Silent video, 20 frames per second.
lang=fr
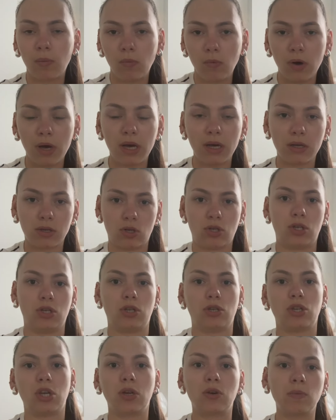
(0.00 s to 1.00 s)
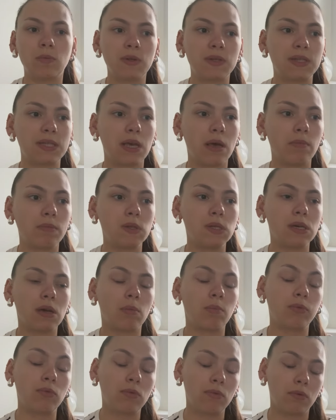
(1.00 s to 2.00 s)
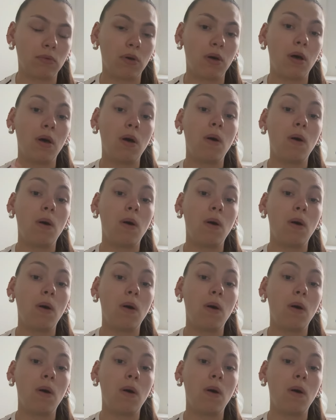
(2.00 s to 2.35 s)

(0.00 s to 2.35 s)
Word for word: moi, euh, j'ai commencé à me dire, bon,